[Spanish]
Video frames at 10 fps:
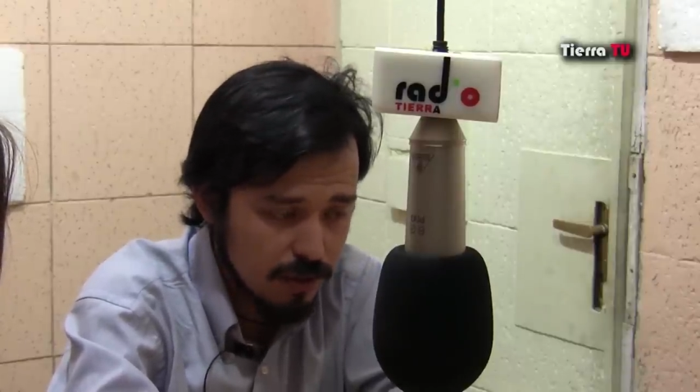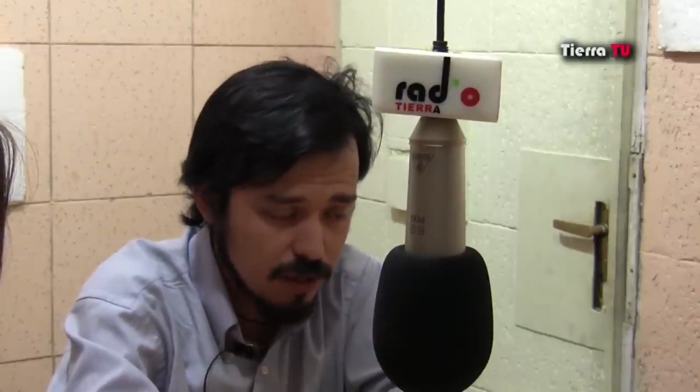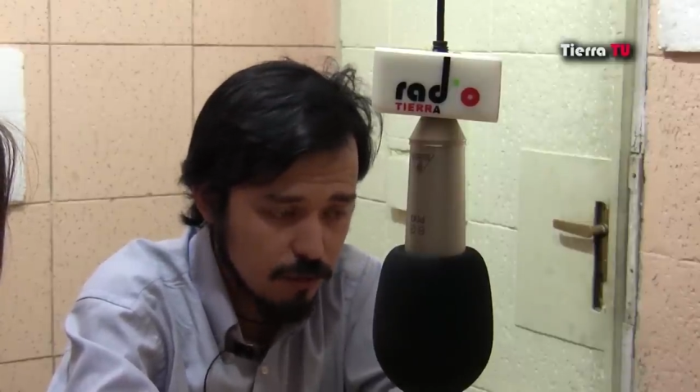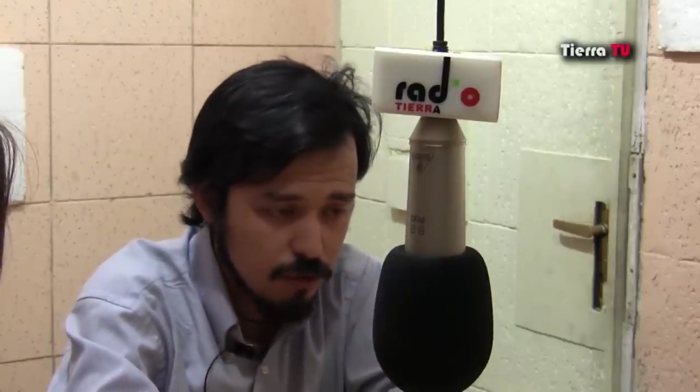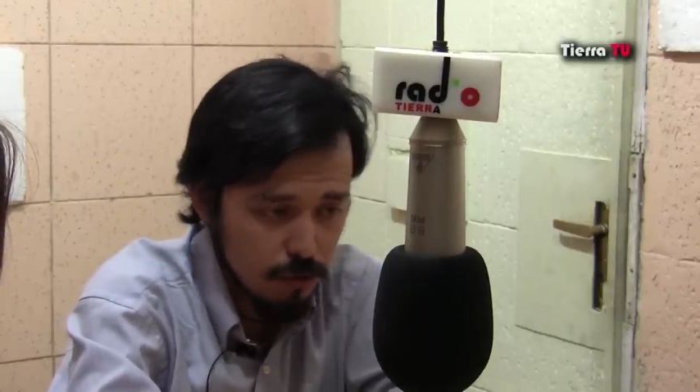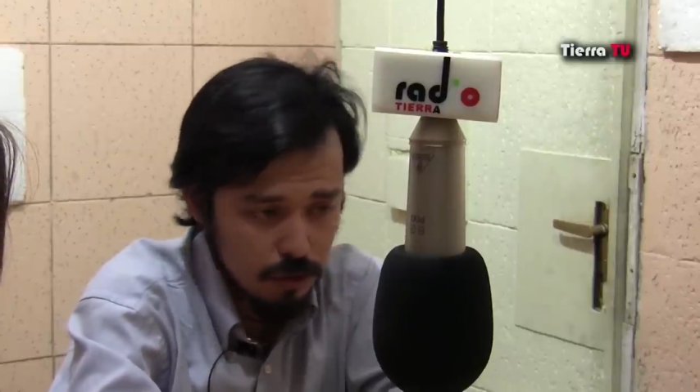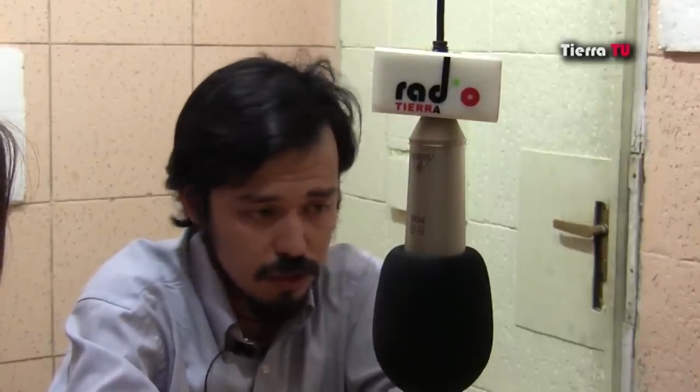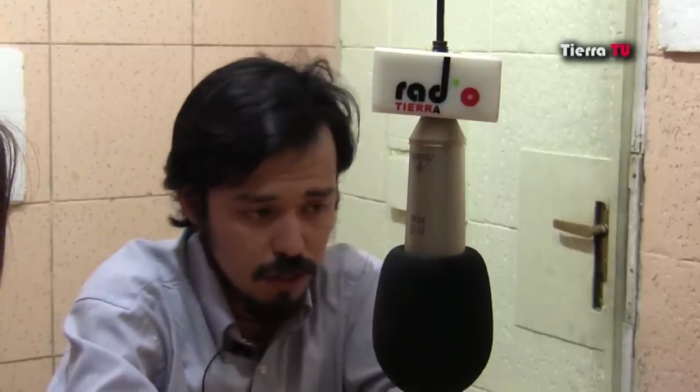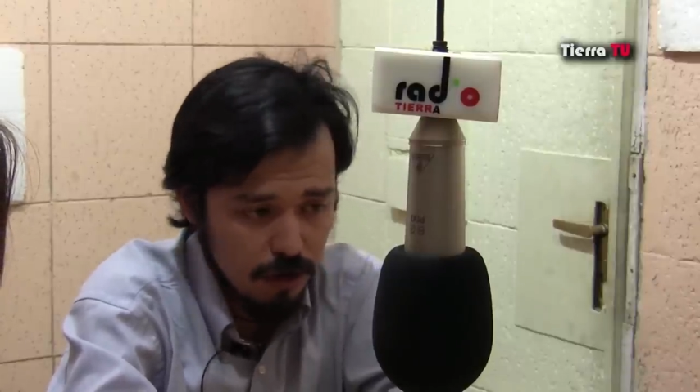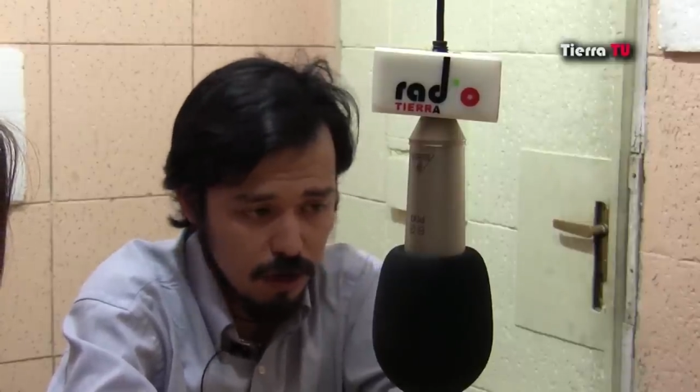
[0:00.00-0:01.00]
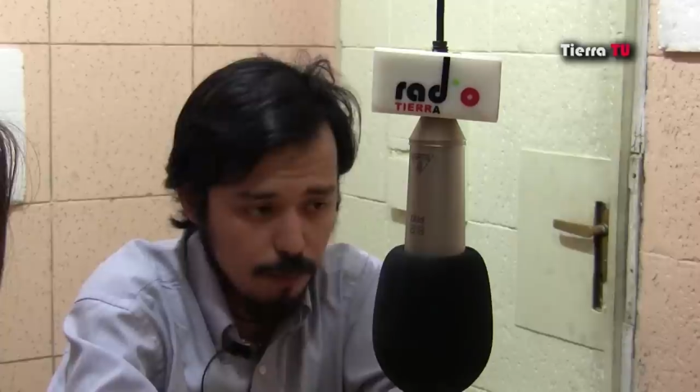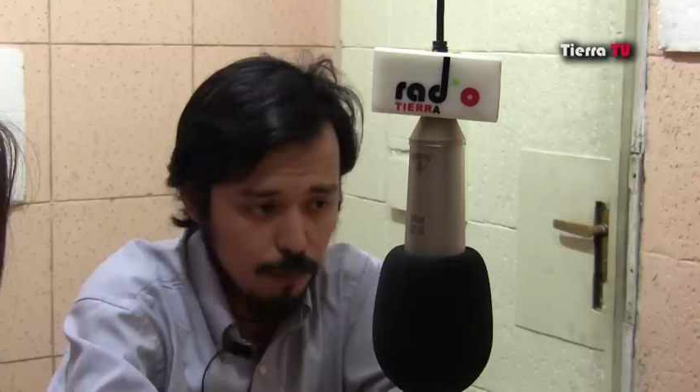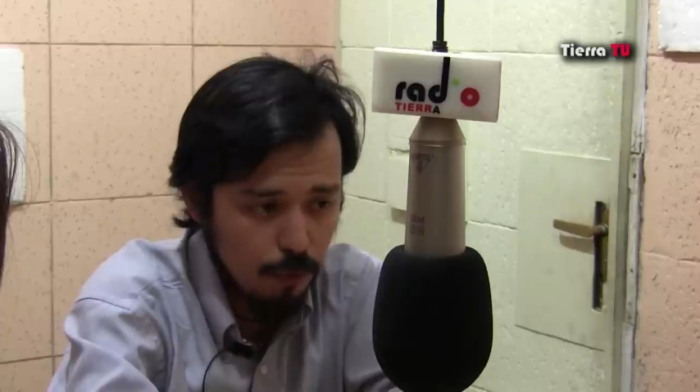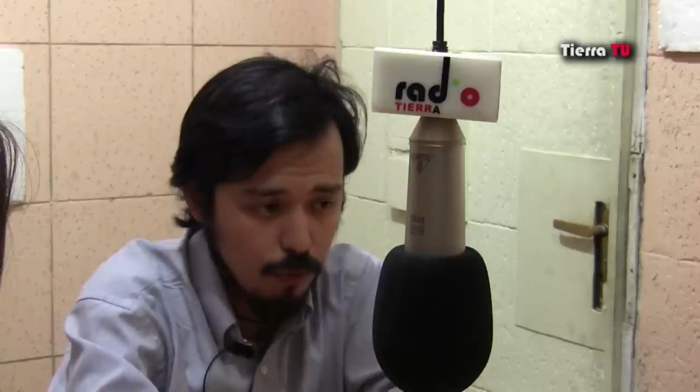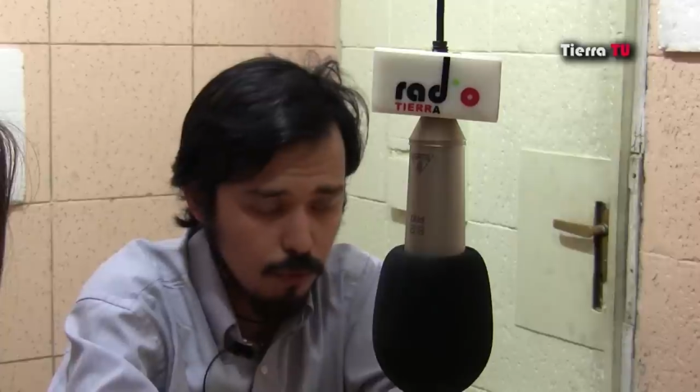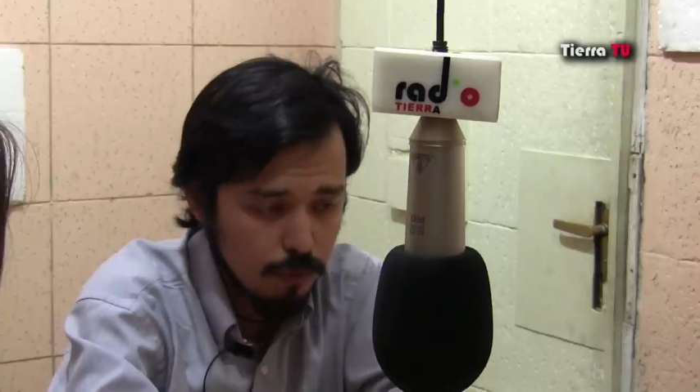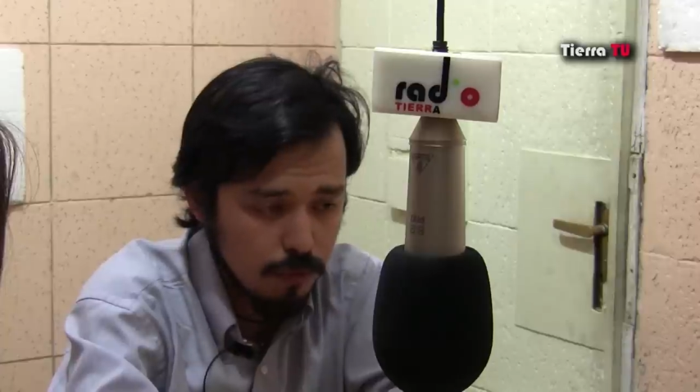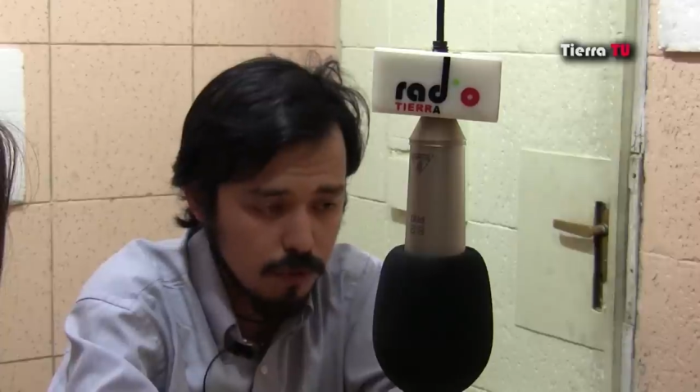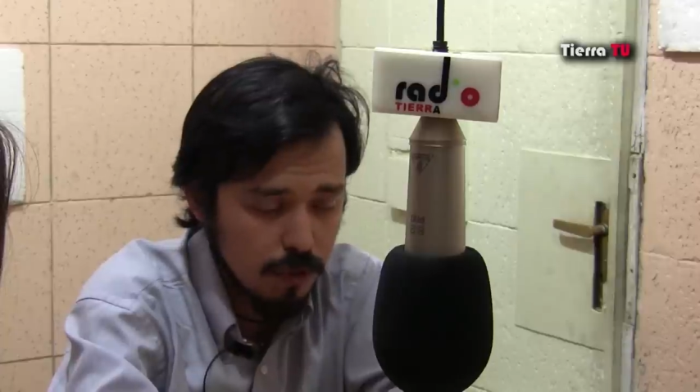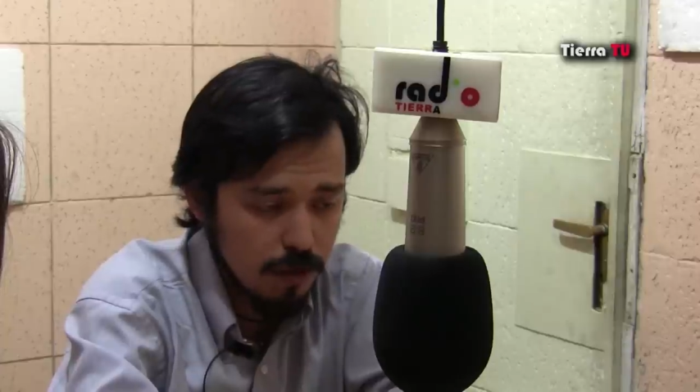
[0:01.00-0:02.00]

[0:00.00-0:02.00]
esa misión de trabajar por un